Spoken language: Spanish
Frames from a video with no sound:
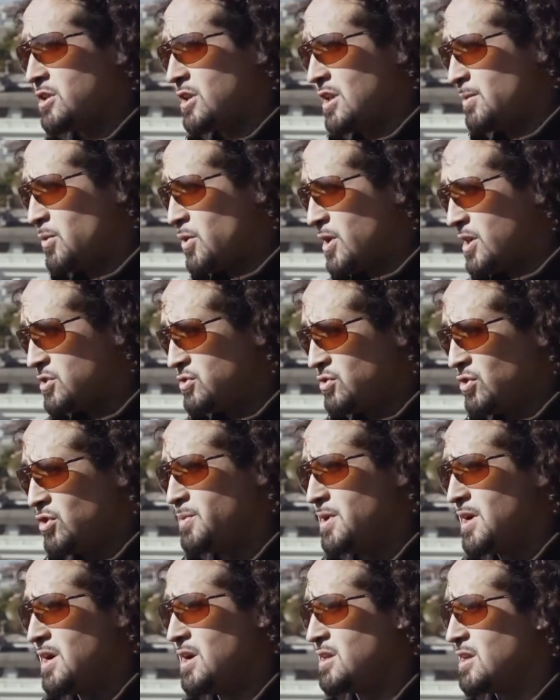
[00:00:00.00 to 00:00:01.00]
Tenemos
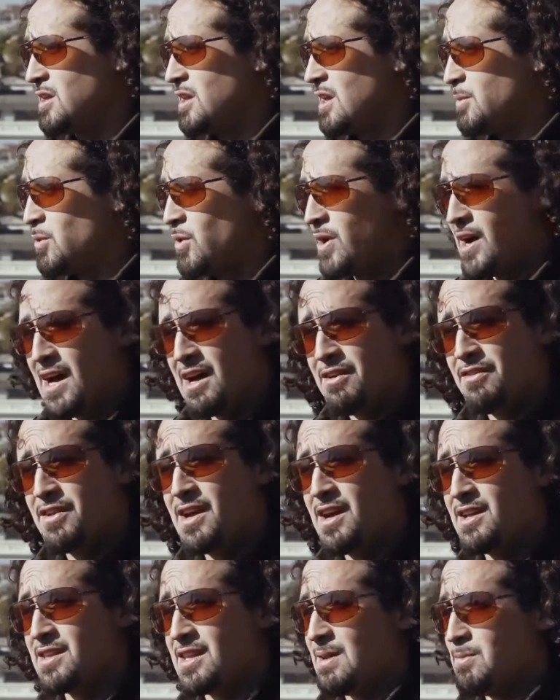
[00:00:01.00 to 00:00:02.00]
Asoma, tenemos
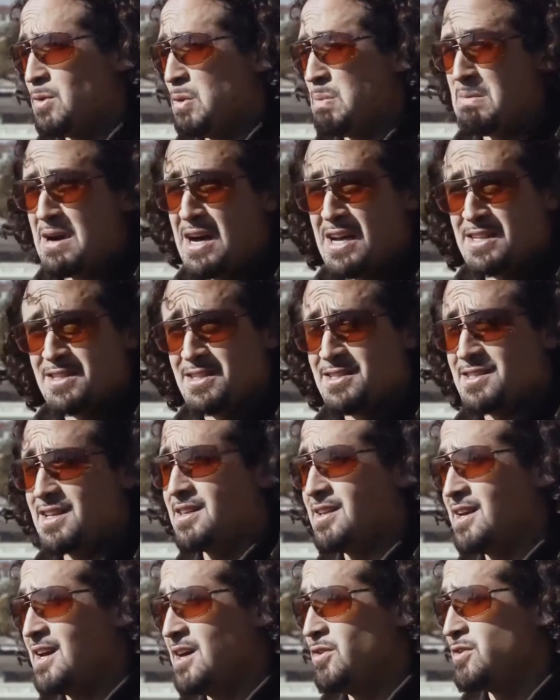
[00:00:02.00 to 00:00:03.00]
Abra, tenemos Massa en
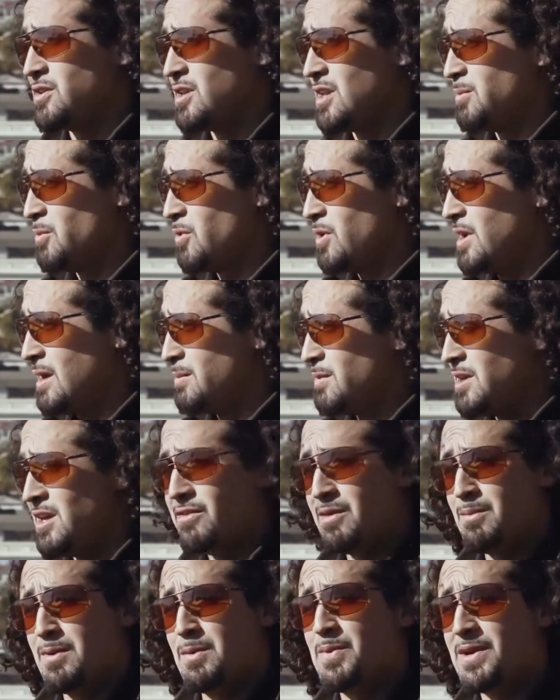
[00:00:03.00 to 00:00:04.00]
Santiago, tenemos la
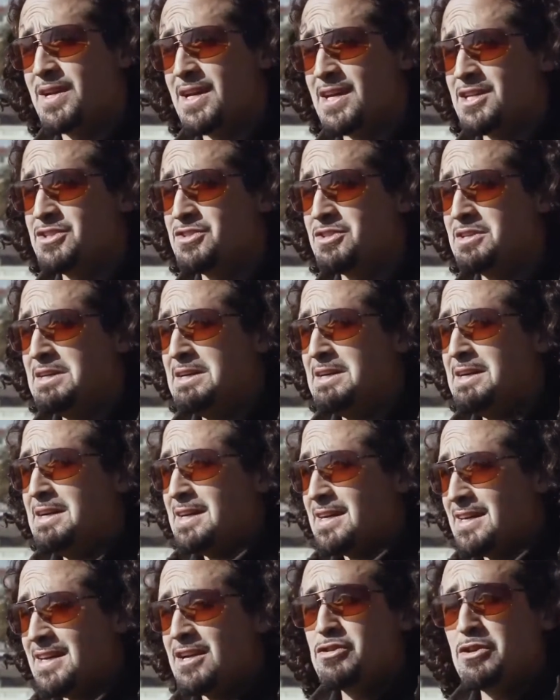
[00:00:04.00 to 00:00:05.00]
MIP en Valparaíso.
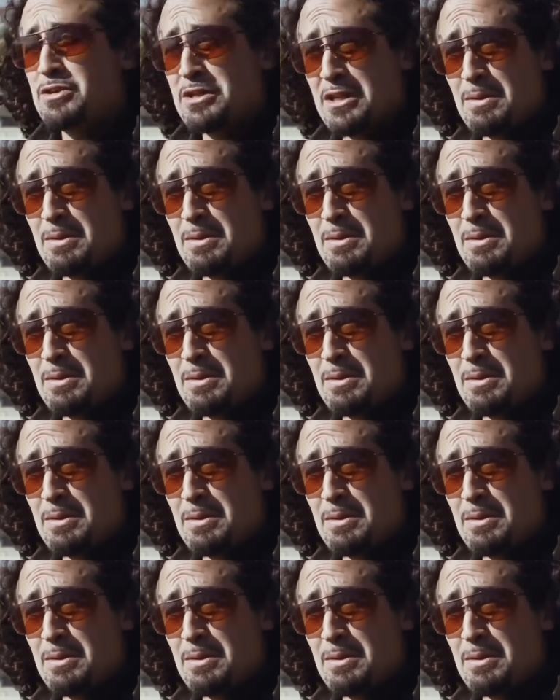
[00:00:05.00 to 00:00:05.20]
Y eso